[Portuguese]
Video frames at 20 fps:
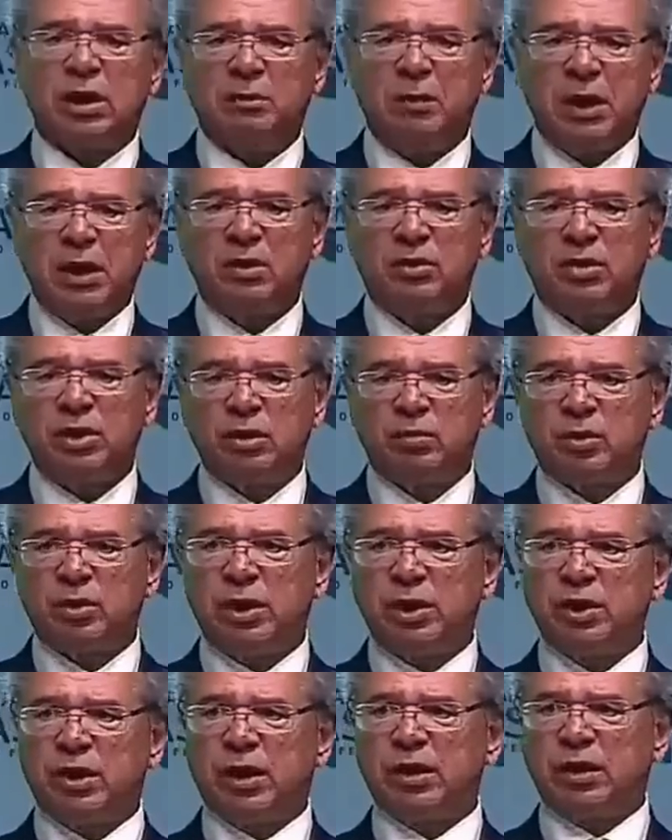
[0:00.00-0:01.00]
4,5%,
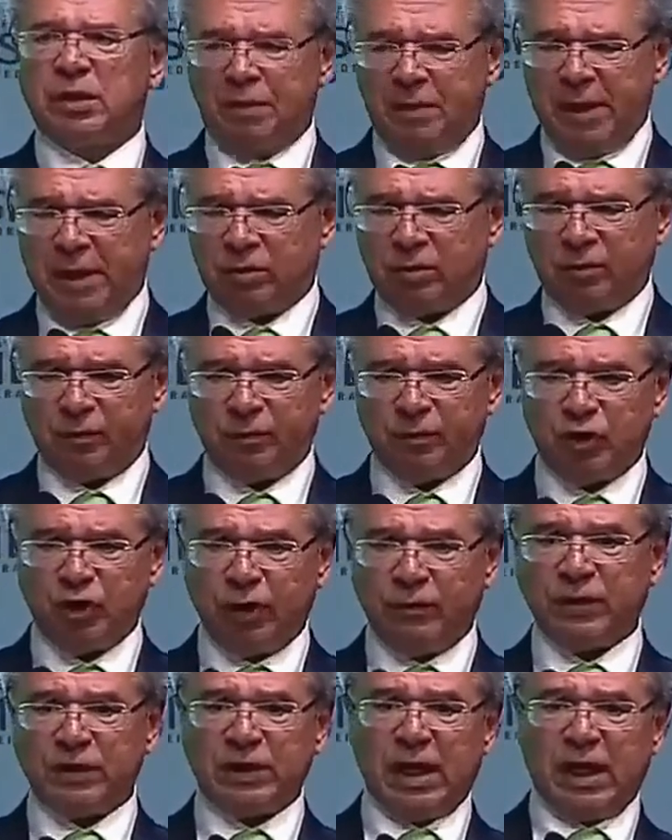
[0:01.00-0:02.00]
5% de crescimento.
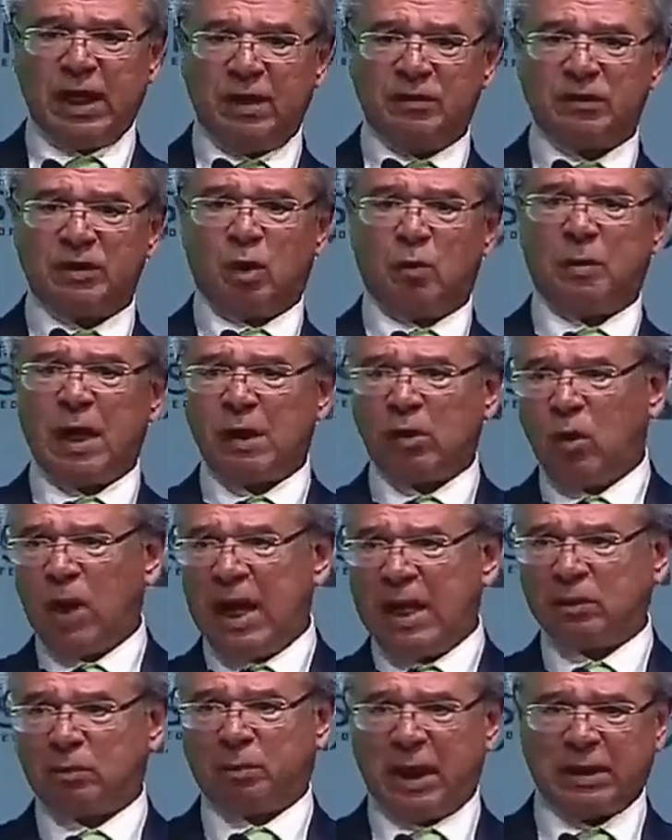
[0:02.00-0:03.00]
Já fizeram a revisão para
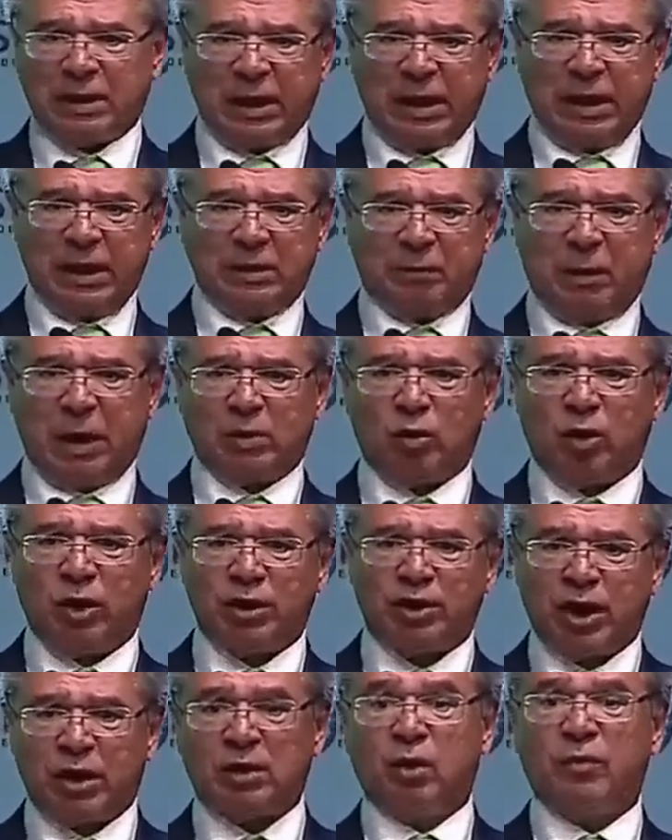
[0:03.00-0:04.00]
4, para 3, para
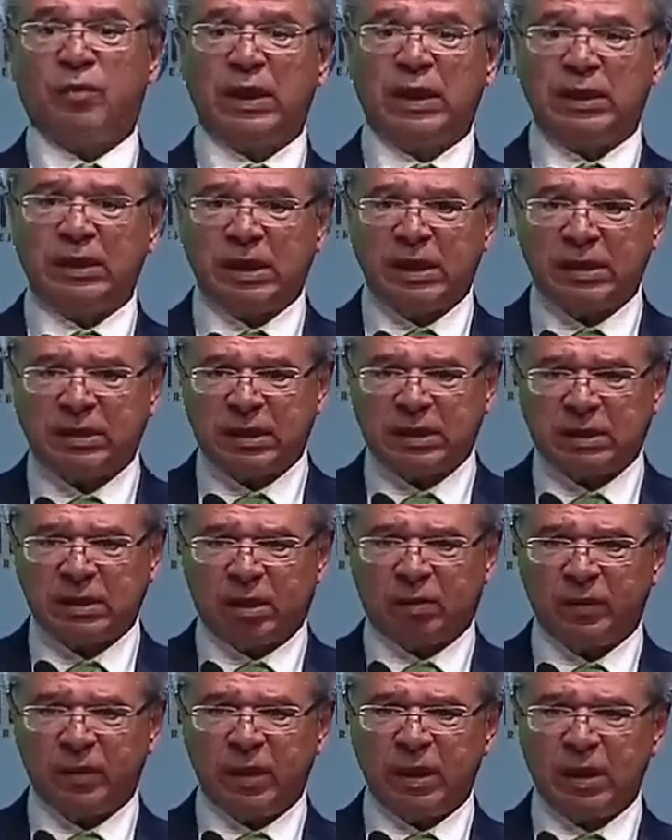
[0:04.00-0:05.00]
2, já estão falando em
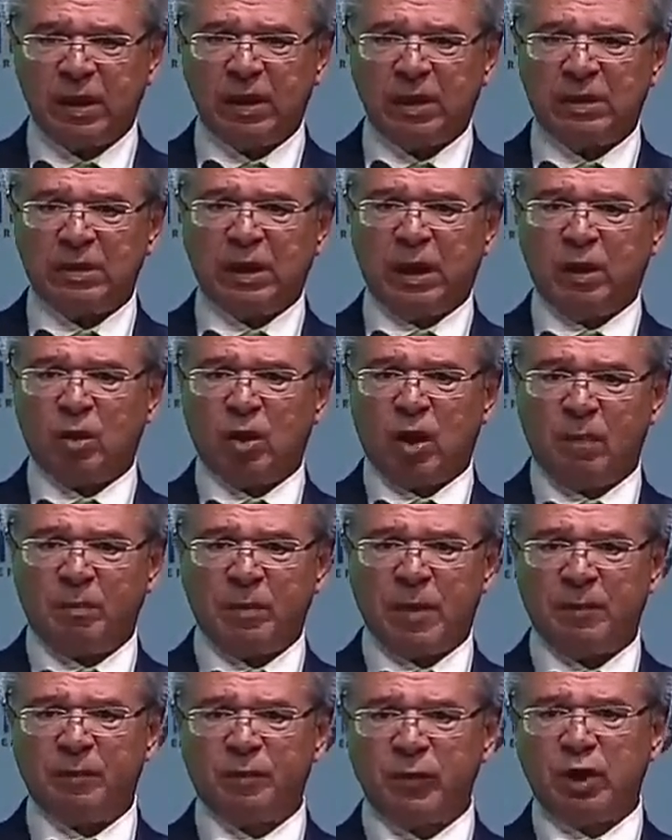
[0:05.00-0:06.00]
recessão na
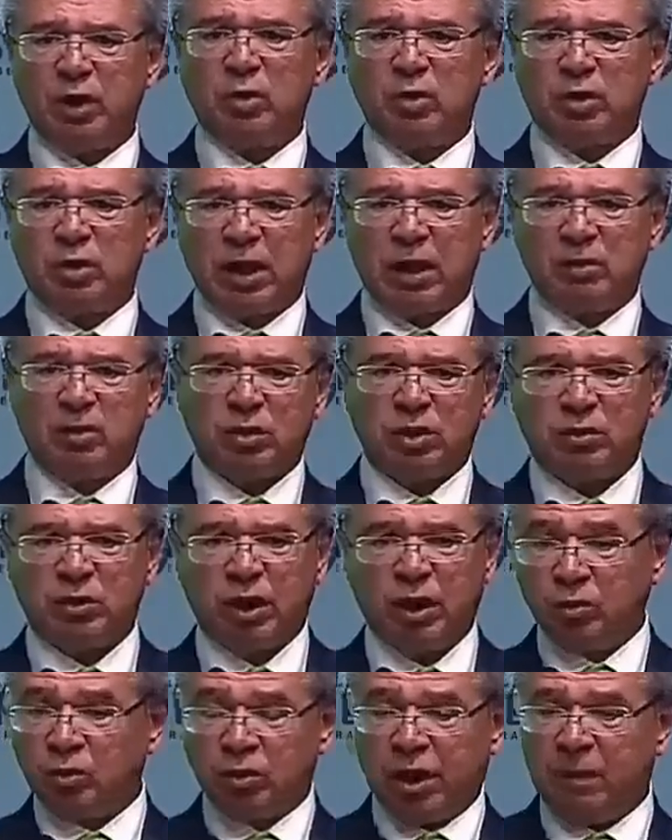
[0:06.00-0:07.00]
Europa e nos Estados
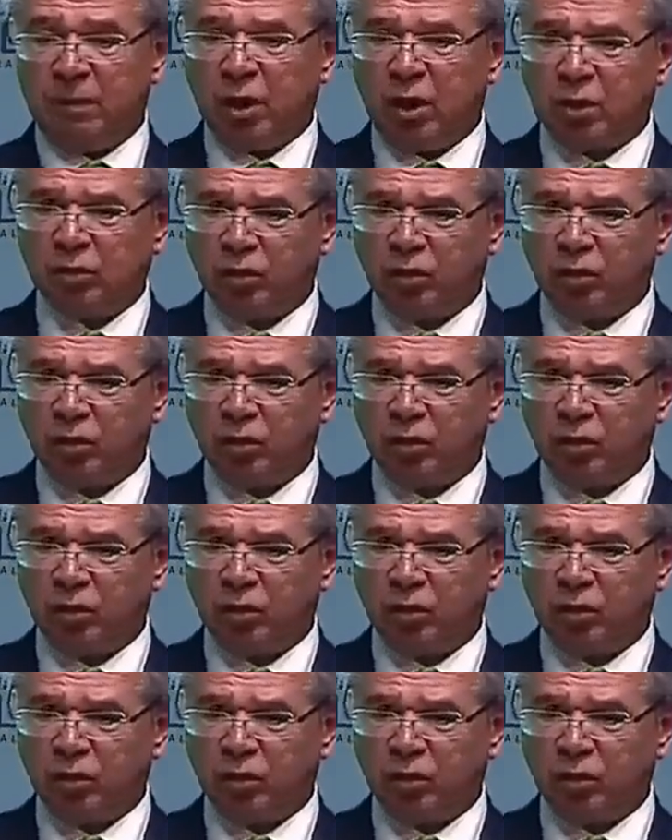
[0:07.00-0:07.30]
Unidos. Eu não tenho a